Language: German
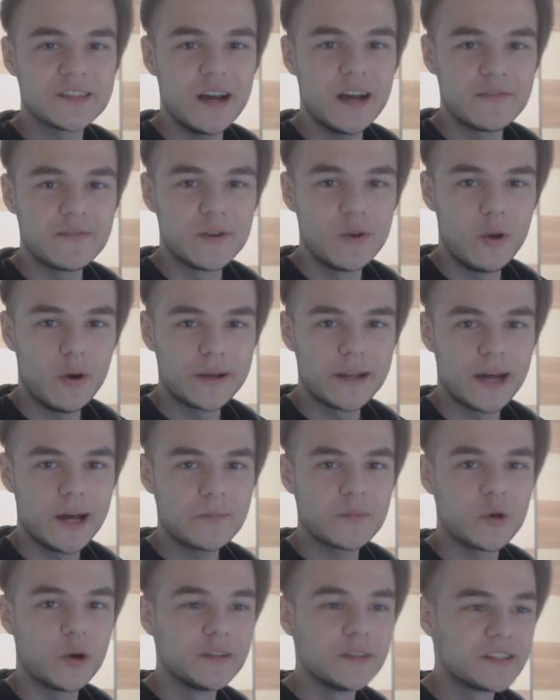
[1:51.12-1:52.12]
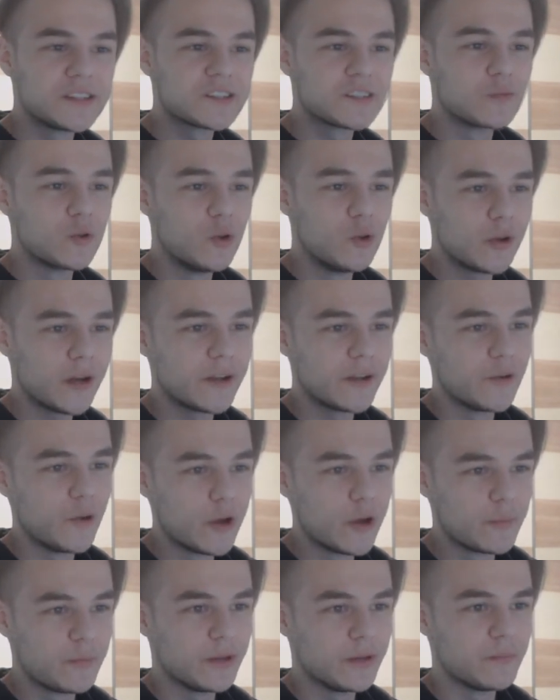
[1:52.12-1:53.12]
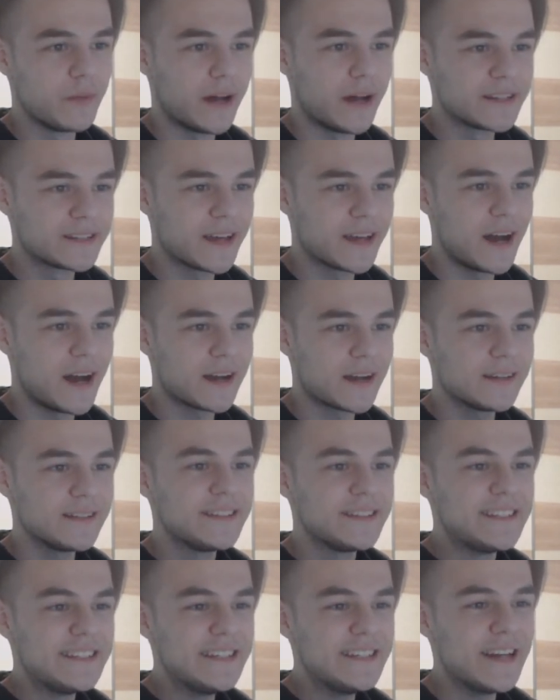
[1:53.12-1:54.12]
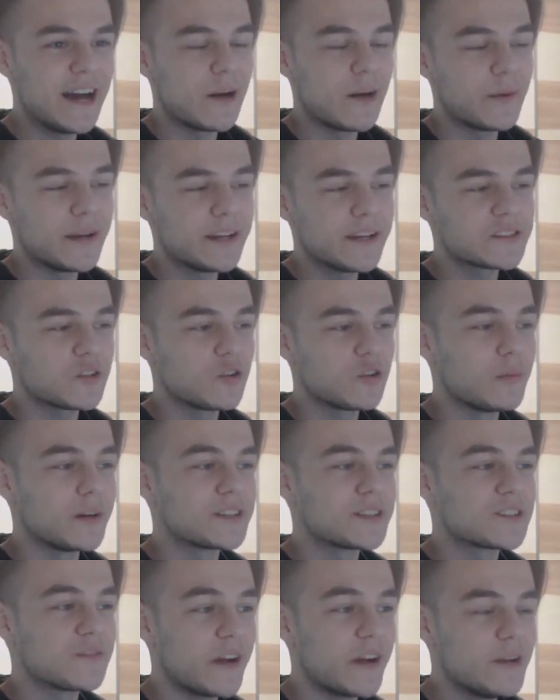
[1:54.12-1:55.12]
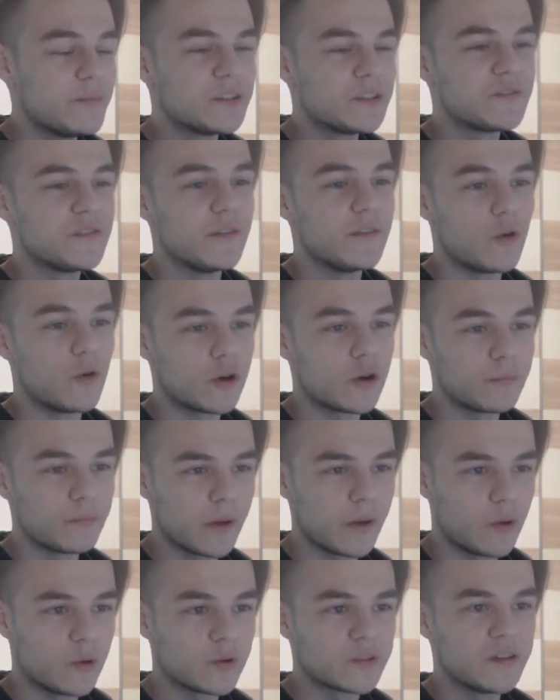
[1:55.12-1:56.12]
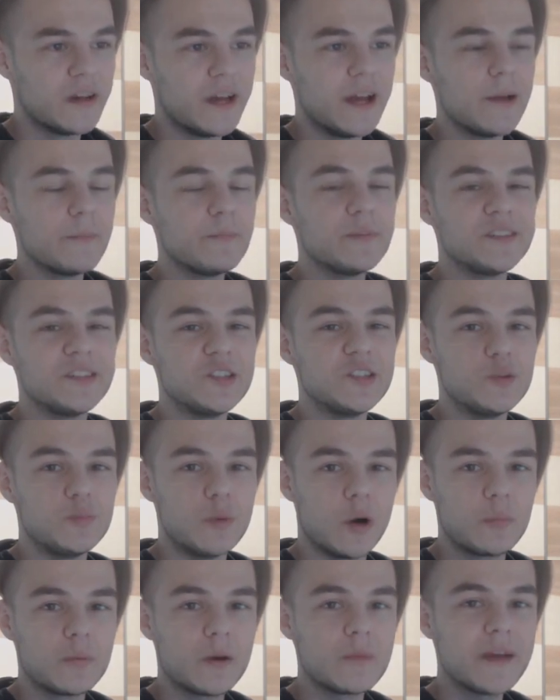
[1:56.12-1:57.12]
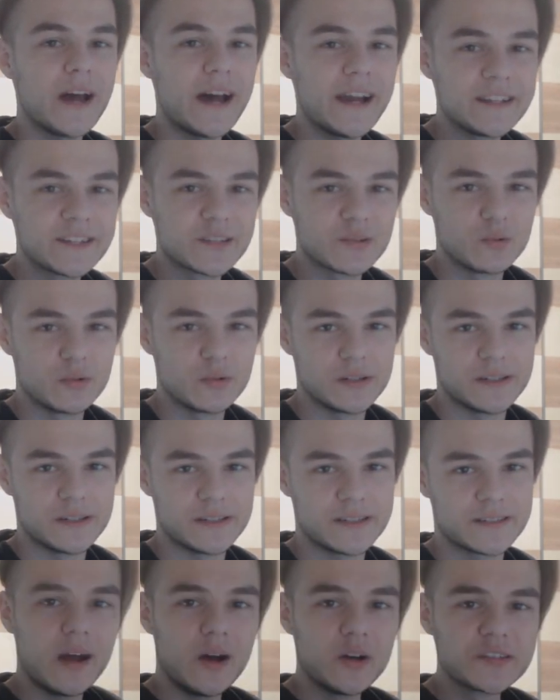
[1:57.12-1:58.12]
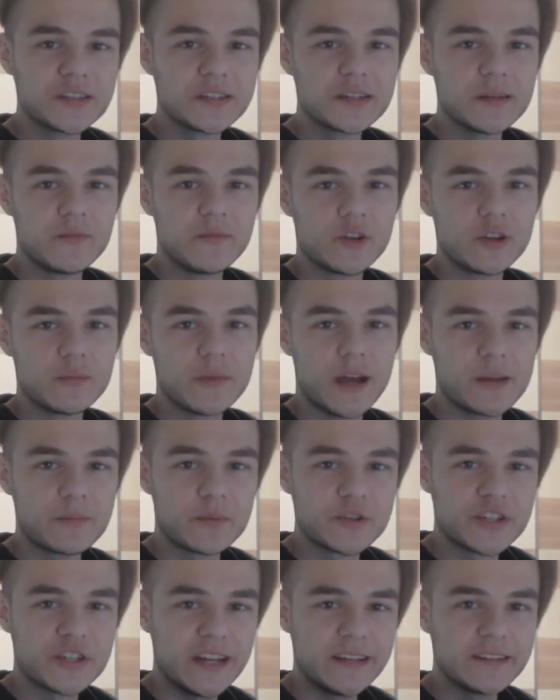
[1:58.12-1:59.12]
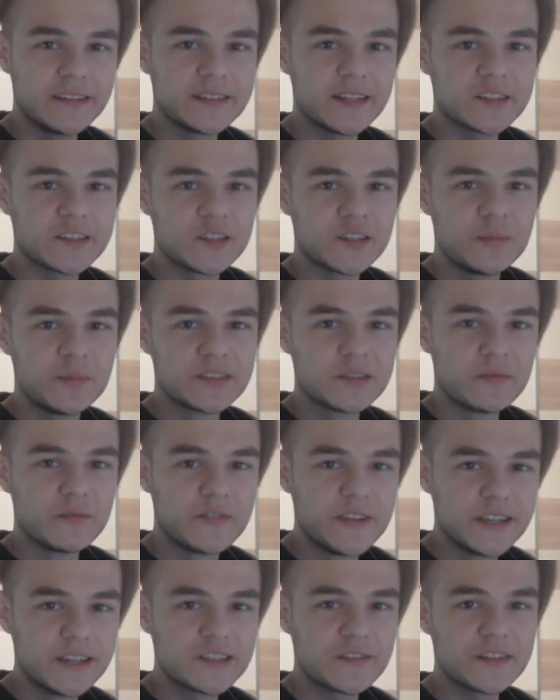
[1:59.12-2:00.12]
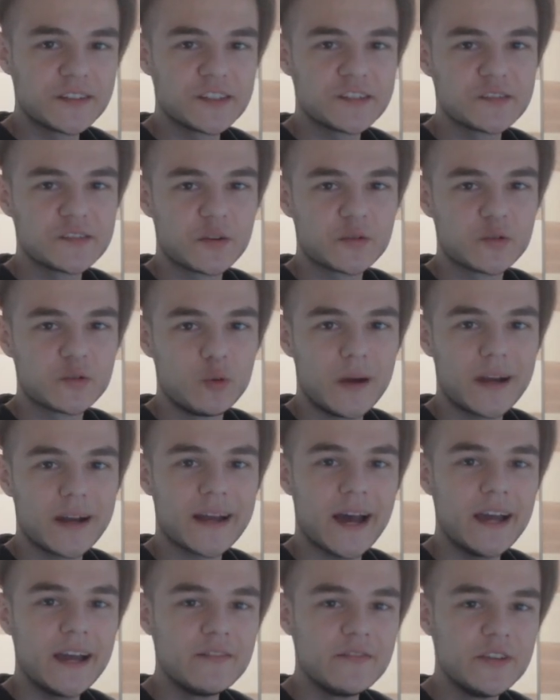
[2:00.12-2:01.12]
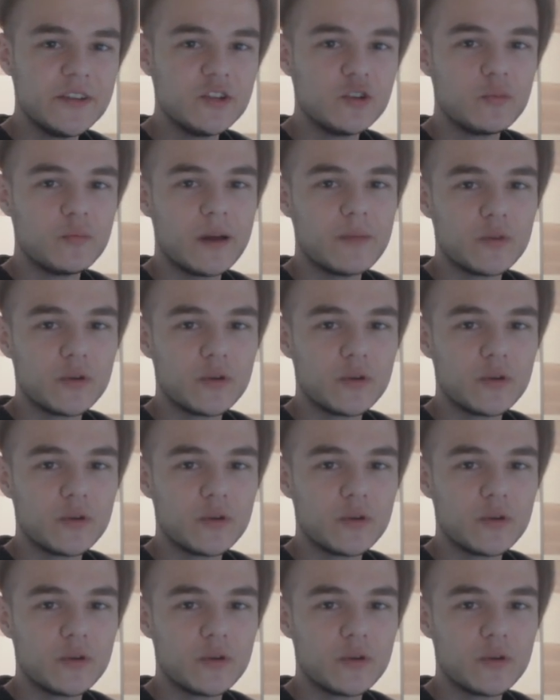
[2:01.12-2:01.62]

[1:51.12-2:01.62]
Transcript: Jahr verloren habe, konnte ich zum Glück eine neue PIN beantragen, die aber jetzt auch nochmal zwei bis vier Wochen braucht, bis sie überhaupt bei mir eintrudelt. Außerdem wurde mir halt bestätigt, dass ich bis zum 24. Oktober kein Video mehr